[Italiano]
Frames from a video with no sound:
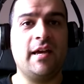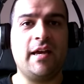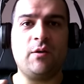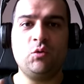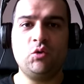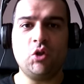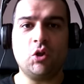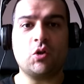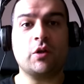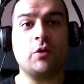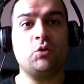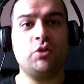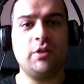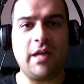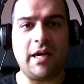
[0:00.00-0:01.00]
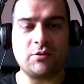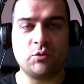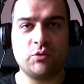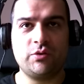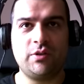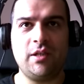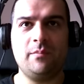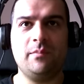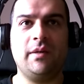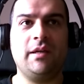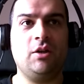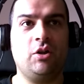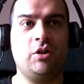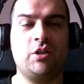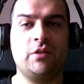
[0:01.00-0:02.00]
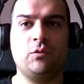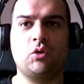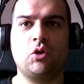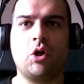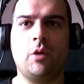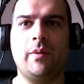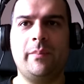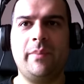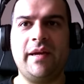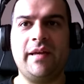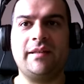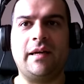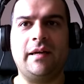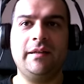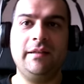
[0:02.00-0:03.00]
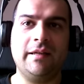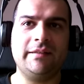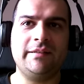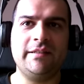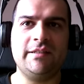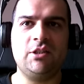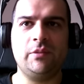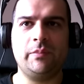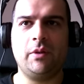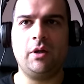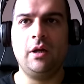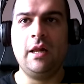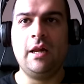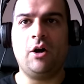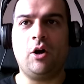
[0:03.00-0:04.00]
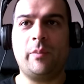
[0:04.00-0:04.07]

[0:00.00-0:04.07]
è un gioco che uscirà su Steam, io l'ho ricevuto come beta in anticipo,